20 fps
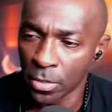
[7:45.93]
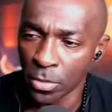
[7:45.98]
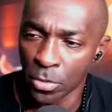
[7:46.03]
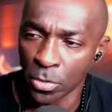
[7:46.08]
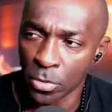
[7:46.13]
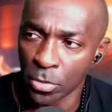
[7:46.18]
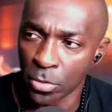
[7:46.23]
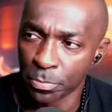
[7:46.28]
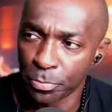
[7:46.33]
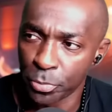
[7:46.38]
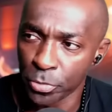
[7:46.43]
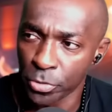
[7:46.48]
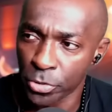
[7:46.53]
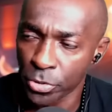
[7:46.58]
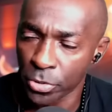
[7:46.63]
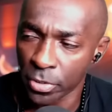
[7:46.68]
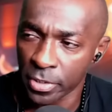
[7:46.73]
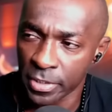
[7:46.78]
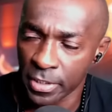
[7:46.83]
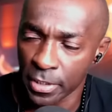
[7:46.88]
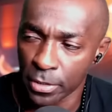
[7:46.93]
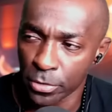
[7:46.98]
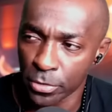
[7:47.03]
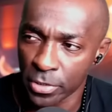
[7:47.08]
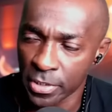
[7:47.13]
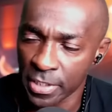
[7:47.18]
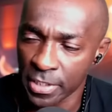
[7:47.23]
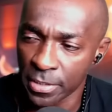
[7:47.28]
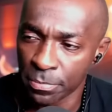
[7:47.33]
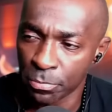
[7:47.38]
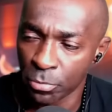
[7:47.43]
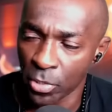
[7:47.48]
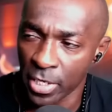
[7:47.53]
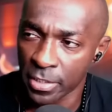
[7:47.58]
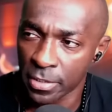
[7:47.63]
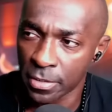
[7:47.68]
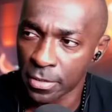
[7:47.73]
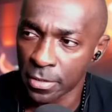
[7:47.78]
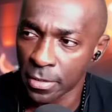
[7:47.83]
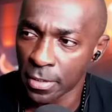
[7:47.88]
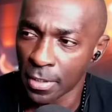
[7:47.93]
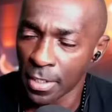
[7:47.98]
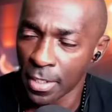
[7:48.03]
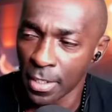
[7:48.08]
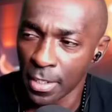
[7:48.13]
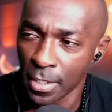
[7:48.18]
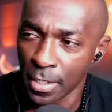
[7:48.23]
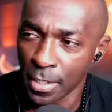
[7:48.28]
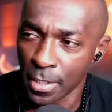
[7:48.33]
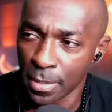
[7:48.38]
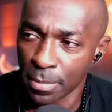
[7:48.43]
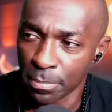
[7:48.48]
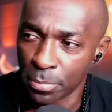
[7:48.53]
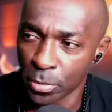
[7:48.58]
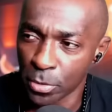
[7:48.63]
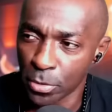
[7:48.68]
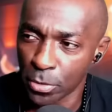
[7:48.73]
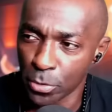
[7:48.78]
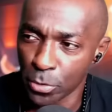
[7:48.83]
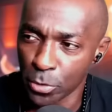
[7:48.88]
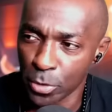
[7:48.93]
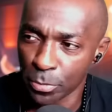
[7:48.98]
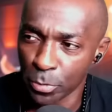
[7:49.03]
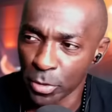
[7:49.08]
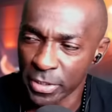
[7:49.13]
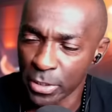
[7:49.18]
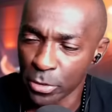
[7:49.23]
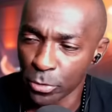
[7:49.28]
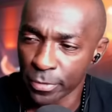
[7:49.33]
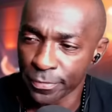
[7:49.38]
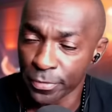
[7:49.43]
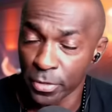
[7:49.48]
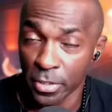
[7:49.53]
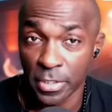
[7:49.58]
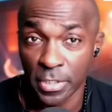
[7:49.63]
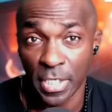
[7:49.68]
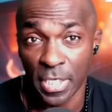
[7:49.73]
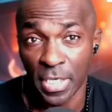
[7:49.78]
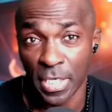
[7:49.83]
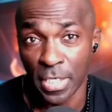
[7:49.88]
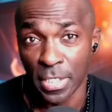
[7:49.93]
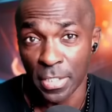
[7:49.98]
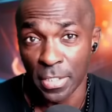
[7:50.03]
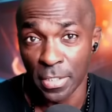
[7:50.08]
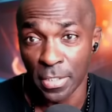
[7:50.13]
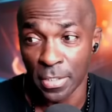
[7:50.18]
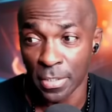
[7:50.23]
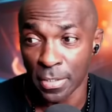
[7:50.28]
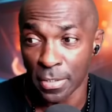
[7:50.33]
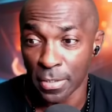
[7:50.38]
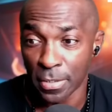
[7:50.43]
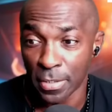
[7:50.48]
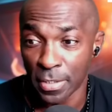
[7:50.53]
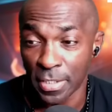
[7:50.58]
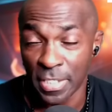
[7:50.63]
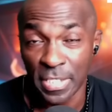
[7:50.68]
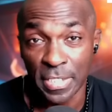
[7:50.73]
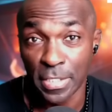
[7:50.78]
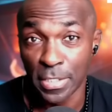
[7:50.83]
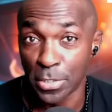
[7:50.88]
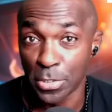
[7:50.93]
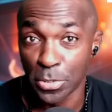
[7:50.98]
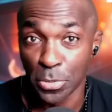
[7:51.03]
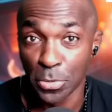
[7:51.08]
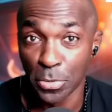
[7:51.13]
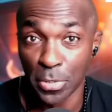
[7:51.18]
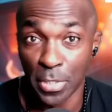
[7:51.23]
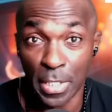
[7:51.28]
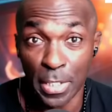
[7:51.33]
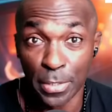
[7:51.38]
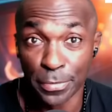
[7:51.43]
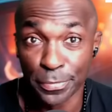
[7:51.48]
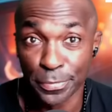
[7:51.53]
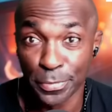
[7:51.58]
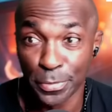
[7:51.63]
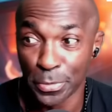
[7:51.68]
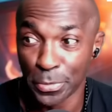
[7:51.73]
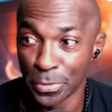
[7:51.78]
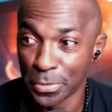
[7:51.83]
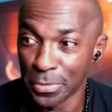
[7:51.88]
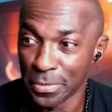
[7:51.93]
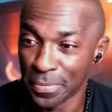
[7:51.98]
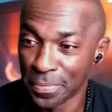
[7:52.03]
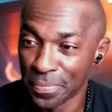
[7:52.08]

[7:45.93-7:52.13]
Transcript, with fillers: ont pu sortir de cette boîte beaucoup de bulletins de vote qui sont en feu.